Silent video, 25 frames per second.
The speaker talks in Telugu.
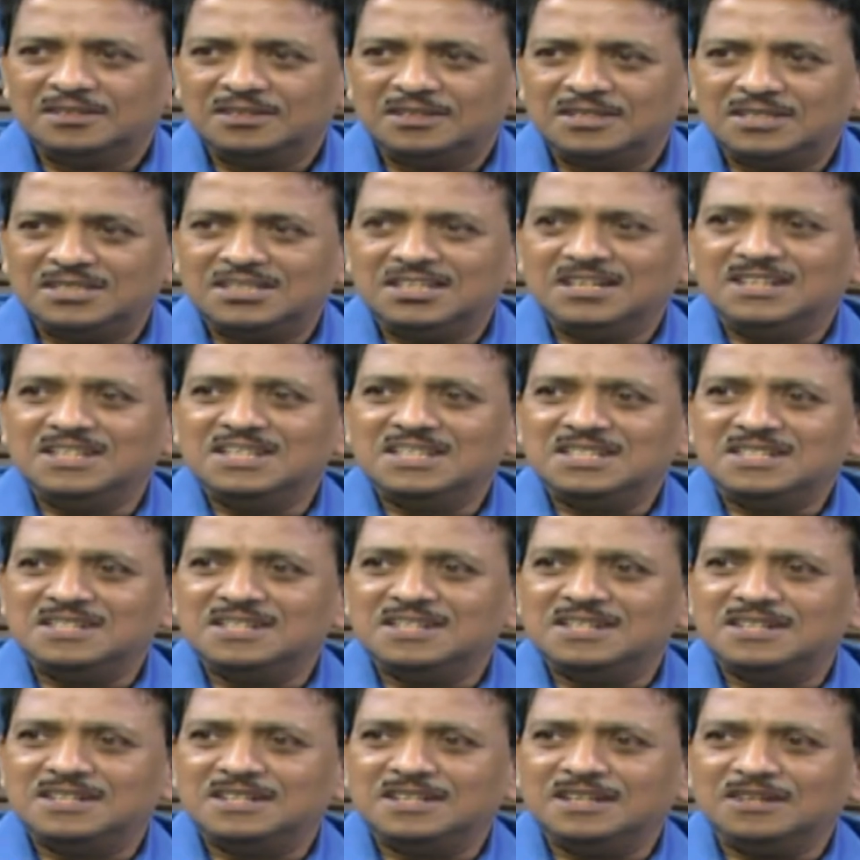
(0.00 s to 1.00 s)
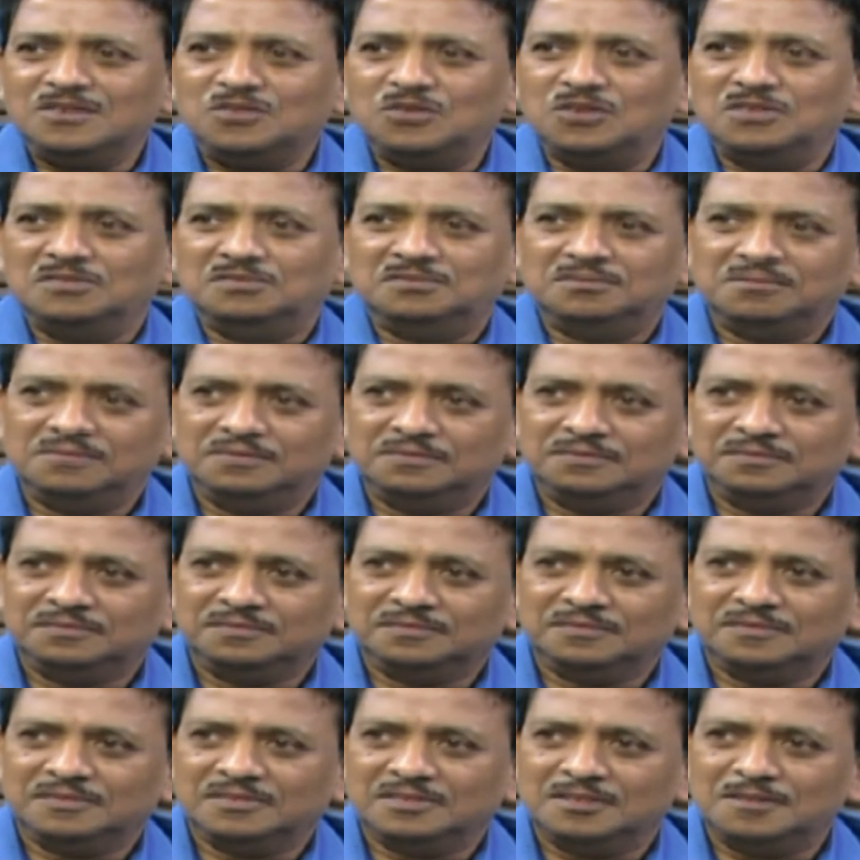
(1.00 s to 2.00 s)
డెసిగ్నేషన్ అంటే కులం
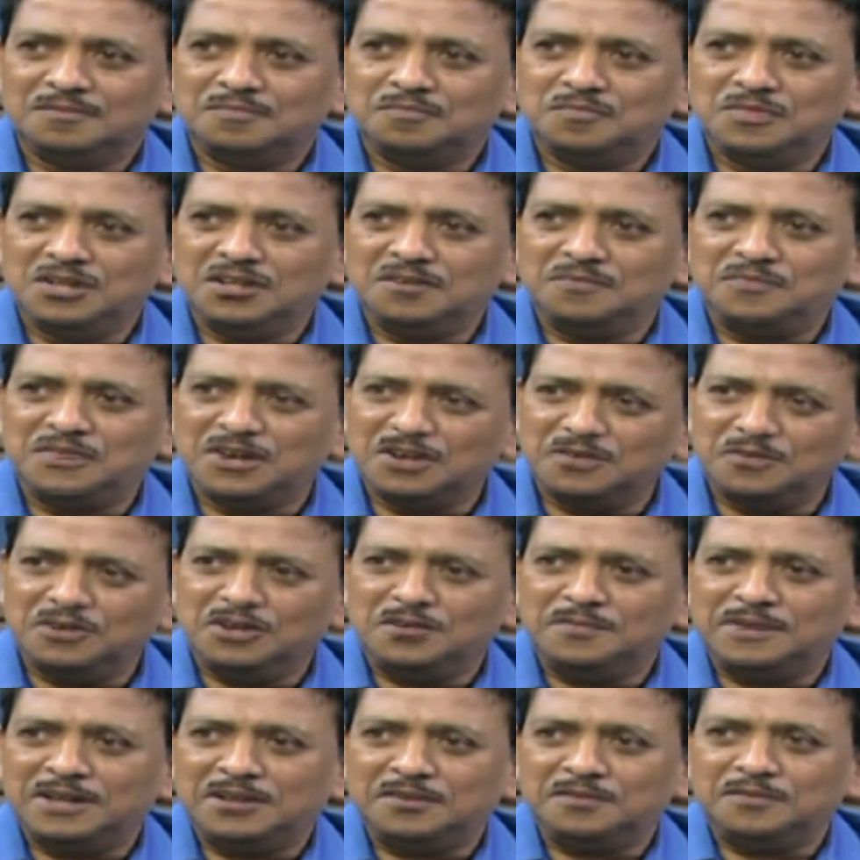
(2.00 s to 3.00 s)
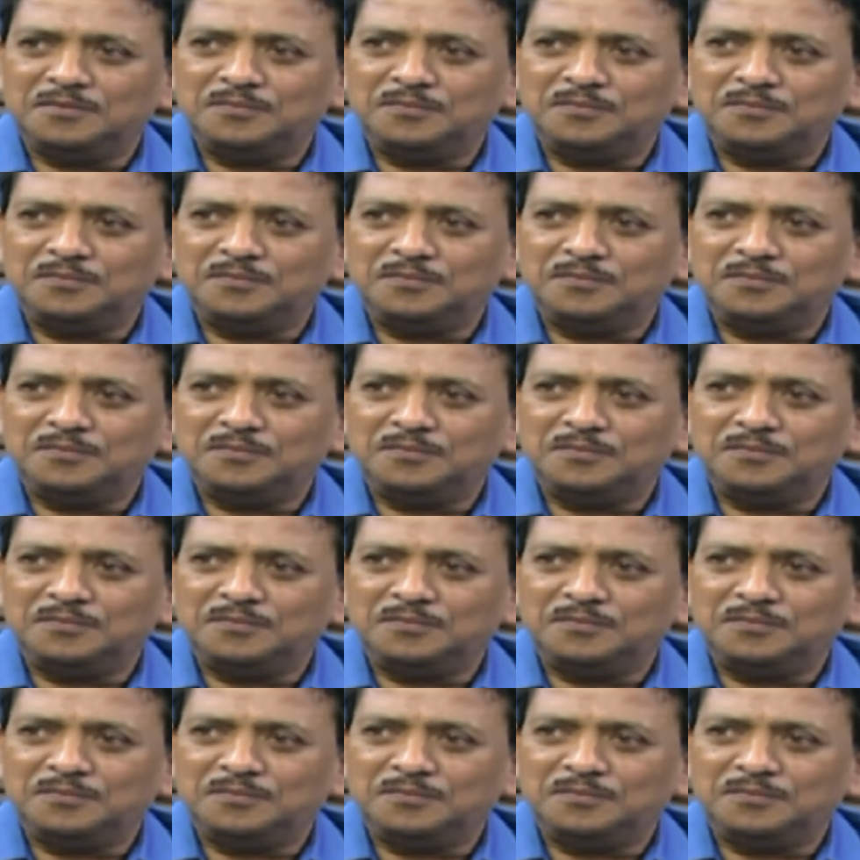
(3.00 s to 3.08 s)
ఓకే మీకు పేరు కూడా పెట్టి